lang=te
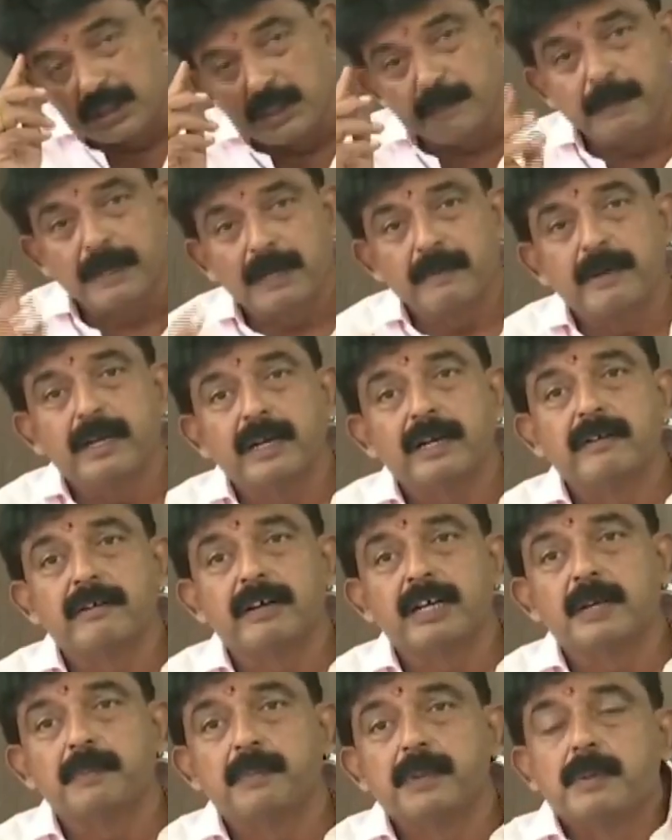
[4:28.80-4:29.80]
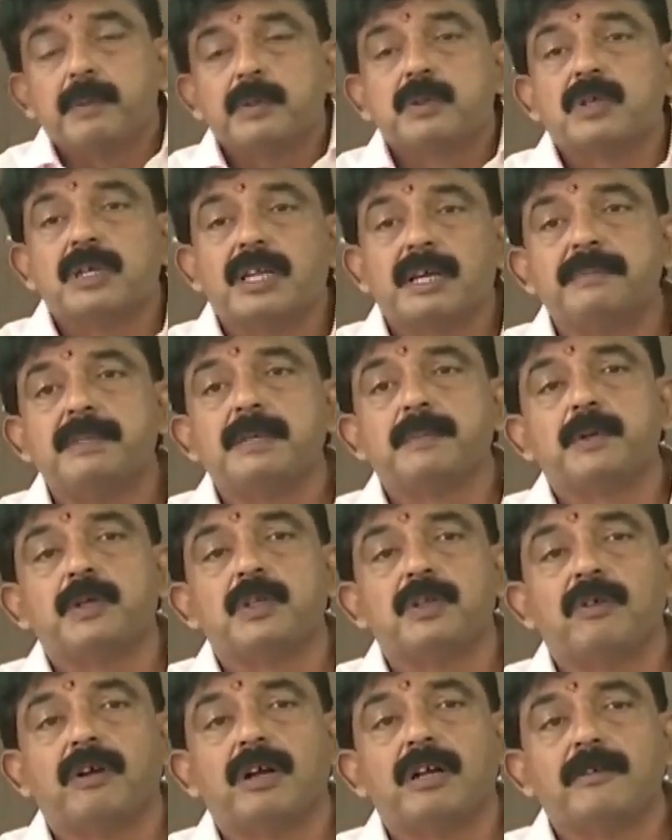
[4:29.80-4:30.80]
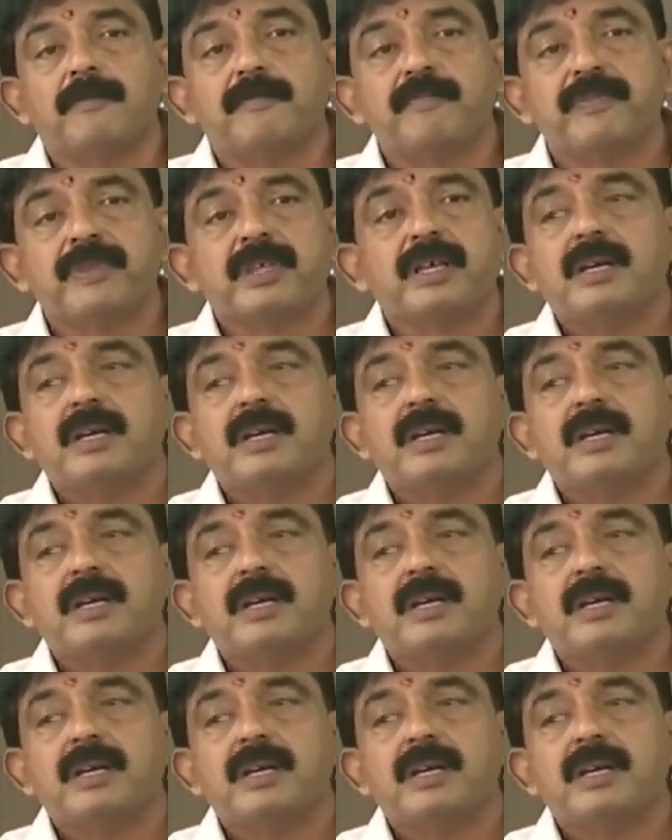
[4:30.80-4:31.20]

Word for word: వృత్తిపరమైనటువంటి ప్రభుత్వ లబ్ధి పొందిన వాళ్ళు